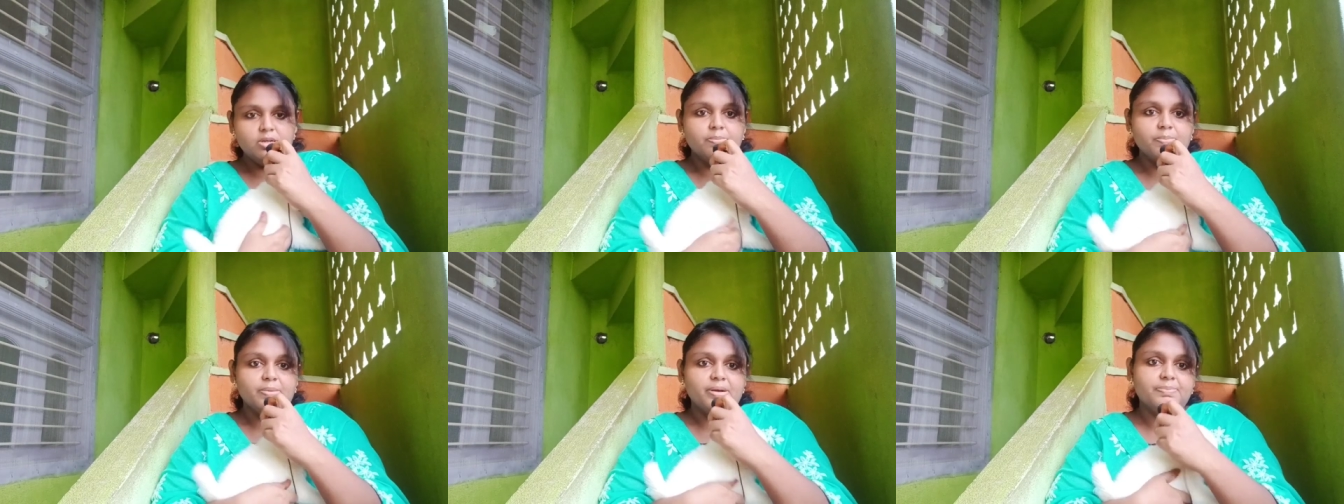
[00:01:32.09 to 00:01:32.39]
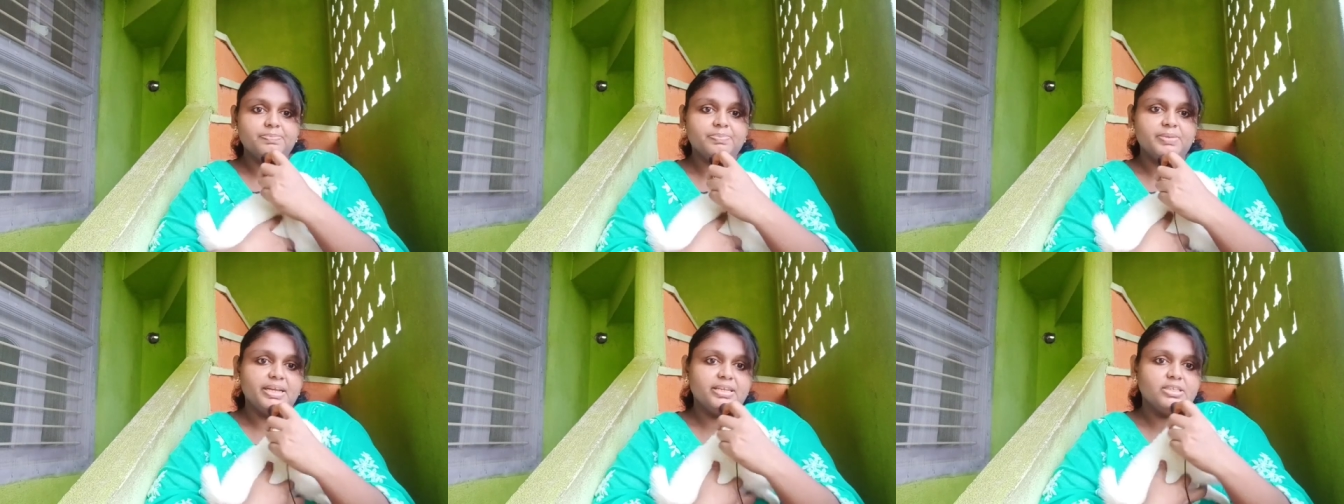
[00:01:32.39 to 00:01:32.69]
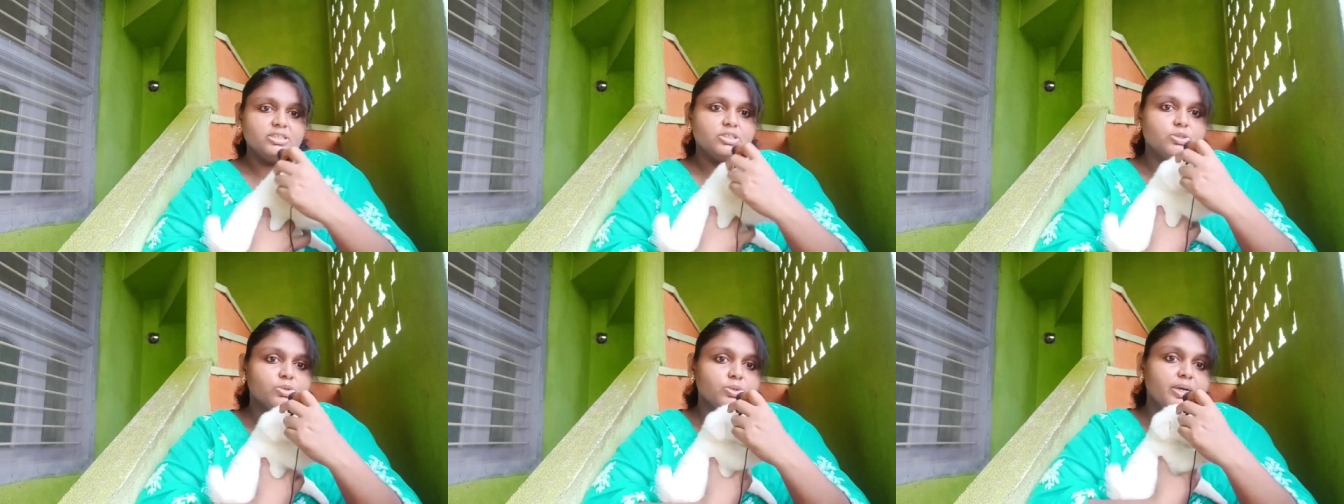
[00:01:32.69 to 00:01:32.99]
మనం
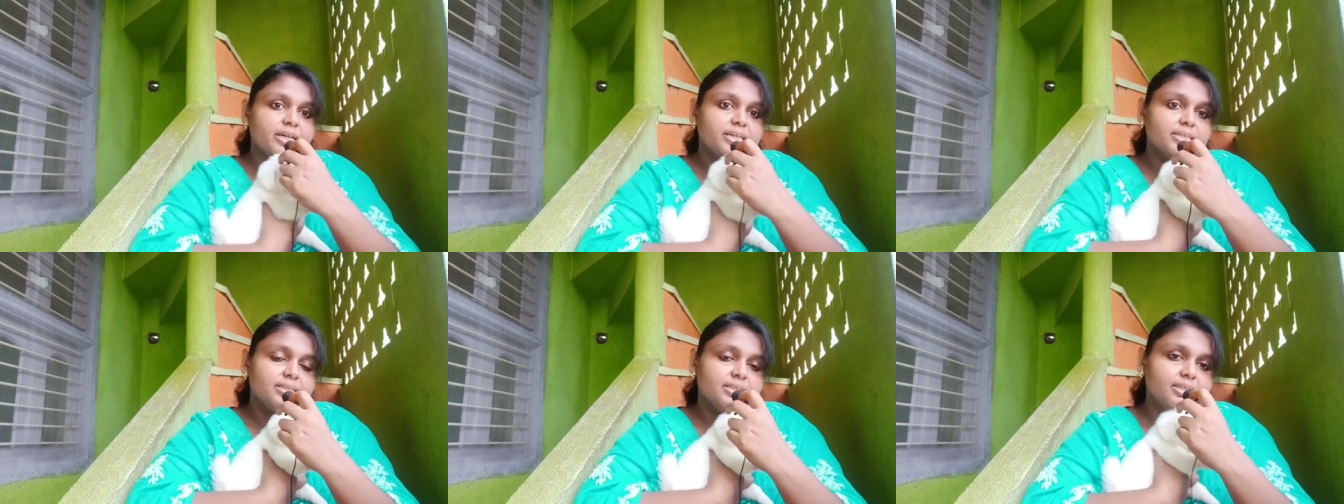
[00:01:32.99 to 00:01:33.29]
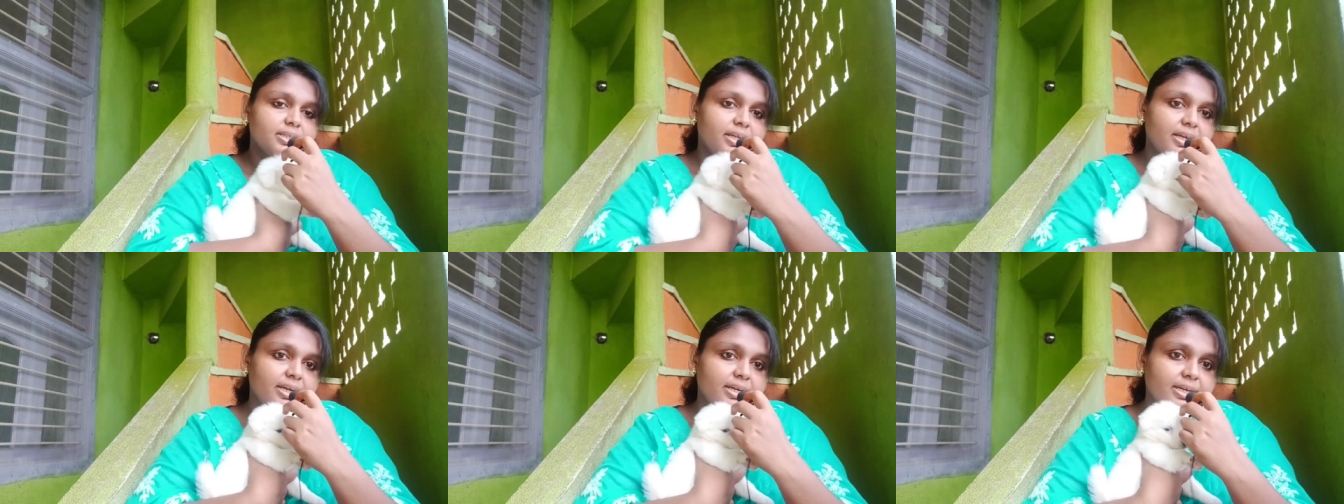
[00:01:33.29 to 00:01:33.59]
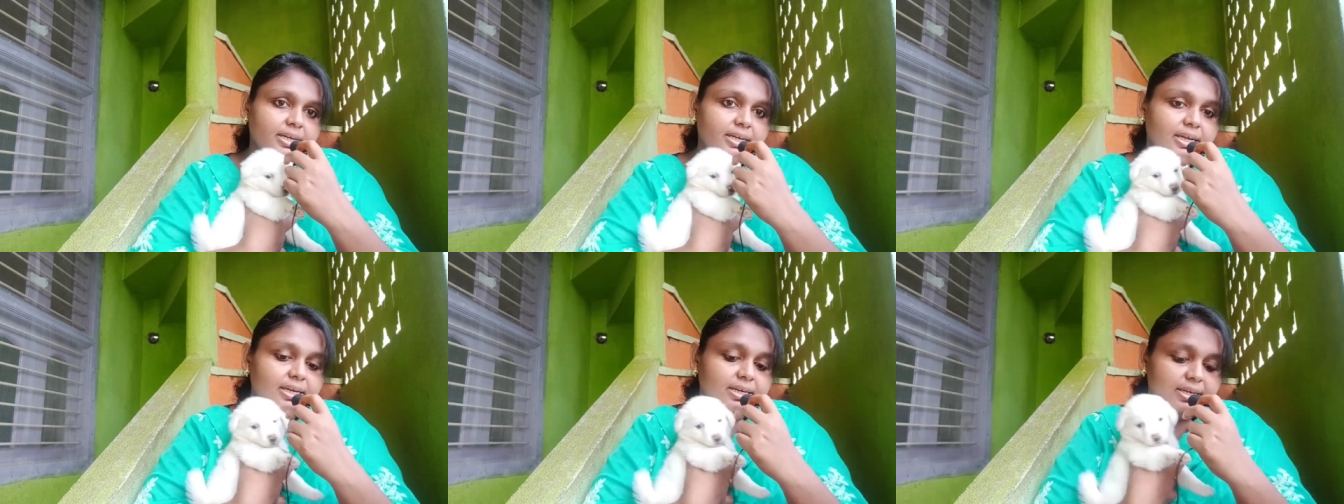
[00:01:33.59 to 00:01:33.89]
నెక్స్ట్ చూడాల్సింది
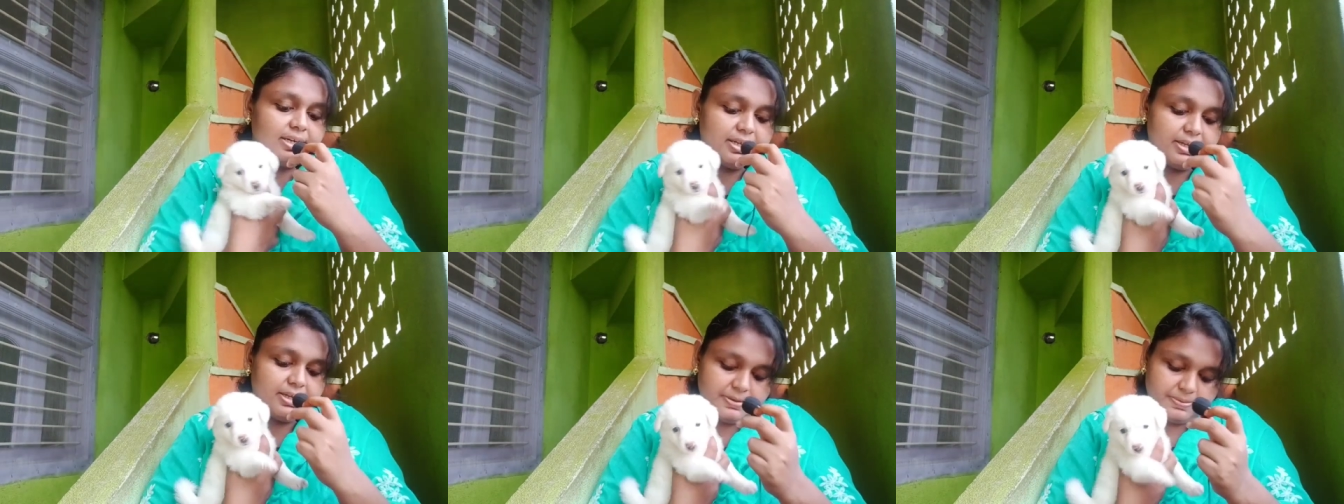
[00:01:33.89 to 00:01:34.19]
ఏంటి అంటే